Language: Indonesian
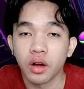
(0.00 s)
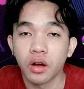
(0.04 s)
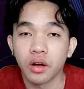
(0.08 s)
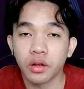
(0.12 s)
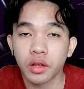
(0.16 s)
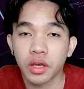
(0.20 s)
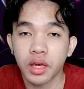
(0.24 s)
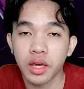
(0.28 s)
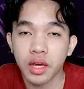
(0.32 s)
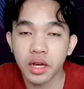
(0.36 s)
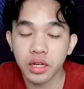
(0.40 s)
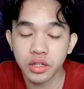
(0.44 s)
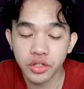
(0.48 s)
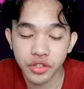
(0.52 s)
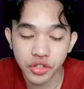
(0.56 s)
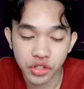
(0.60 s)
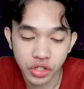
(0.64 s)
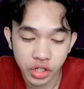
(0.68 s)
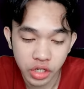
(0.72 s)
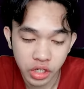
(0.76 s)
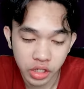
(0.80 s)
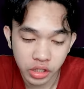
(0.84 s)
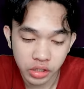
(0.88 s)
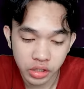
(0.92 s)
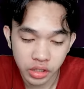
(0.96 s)
Oke okay, guys,
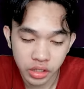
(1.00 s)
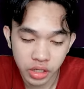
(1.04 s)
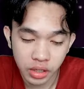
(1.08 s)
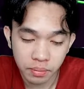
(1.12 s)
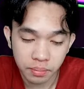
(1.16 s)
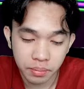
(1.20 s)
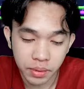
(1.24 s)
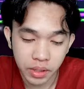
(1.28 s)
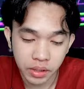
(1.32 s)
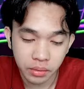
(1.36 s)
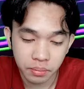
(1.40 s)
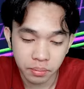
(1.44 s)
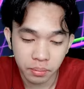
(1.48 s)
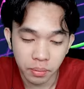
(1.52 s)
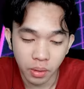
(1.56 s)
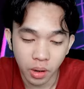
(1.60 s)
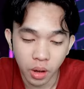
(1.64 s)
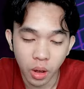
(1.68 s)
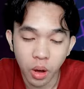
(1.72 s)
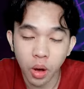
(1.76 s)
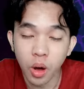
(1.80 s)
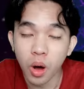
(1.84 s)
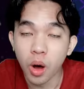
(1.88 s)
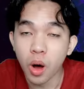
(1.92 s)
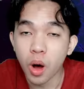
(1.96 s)
kita dapat
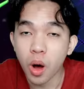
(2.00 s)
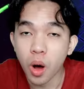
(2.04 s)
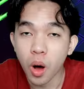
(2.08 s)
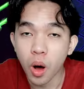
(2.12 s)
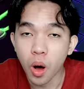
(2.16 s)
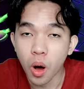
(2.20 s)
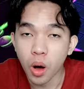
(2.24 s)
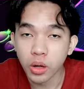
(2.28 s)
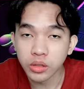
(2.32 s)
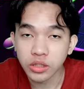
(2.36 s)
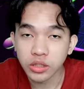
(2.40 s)
blog